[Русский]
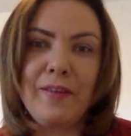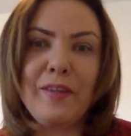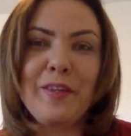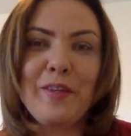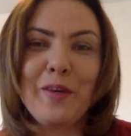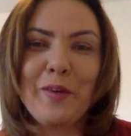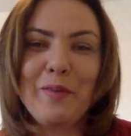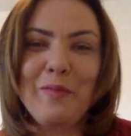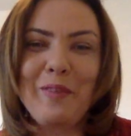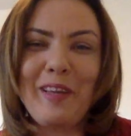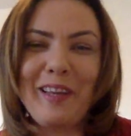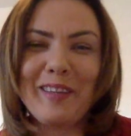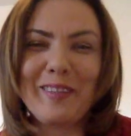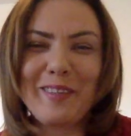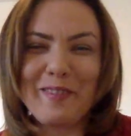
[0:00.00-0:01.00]
видео, у
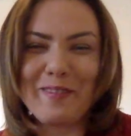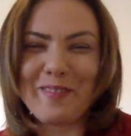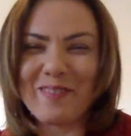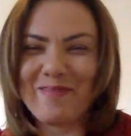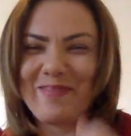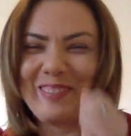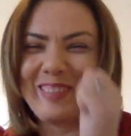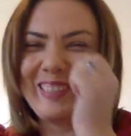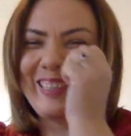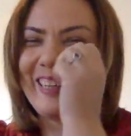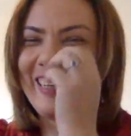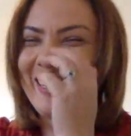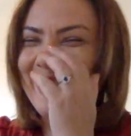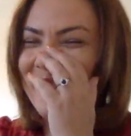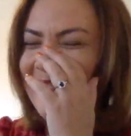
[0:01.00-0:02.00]
меня тоже были
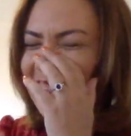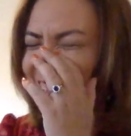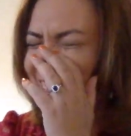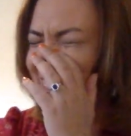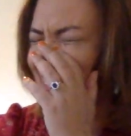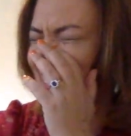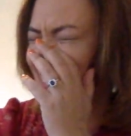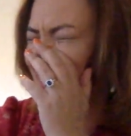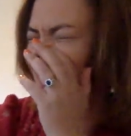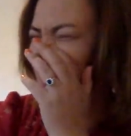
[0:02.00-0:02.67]
такие видео.